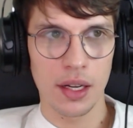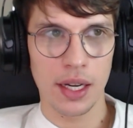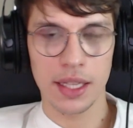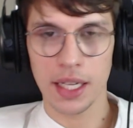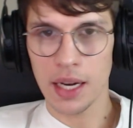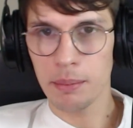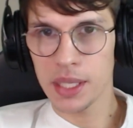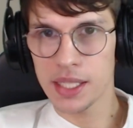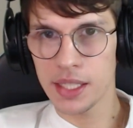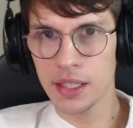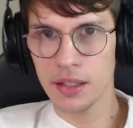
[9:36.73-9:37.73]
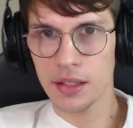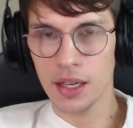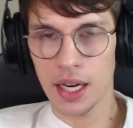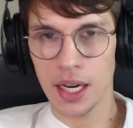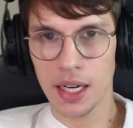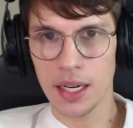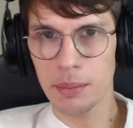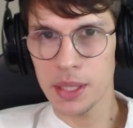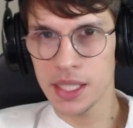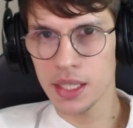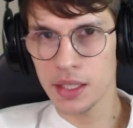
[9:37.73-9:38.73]
это композит, а
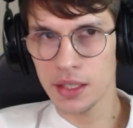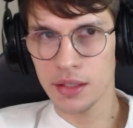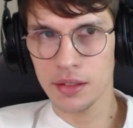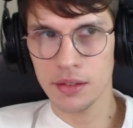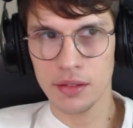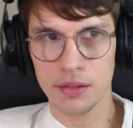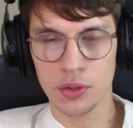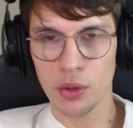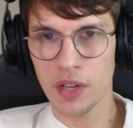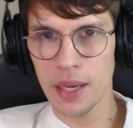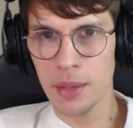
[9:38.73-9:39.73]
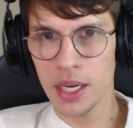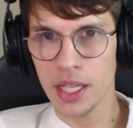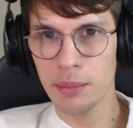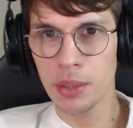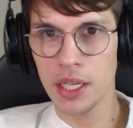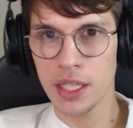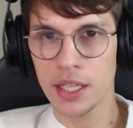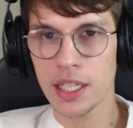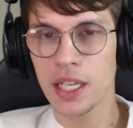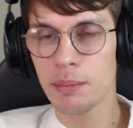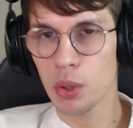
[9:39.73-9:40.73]
композиты в то время они были не
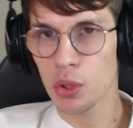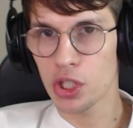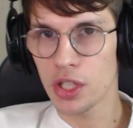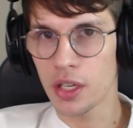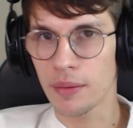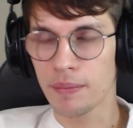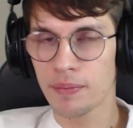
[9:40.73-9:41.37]
такие прочные.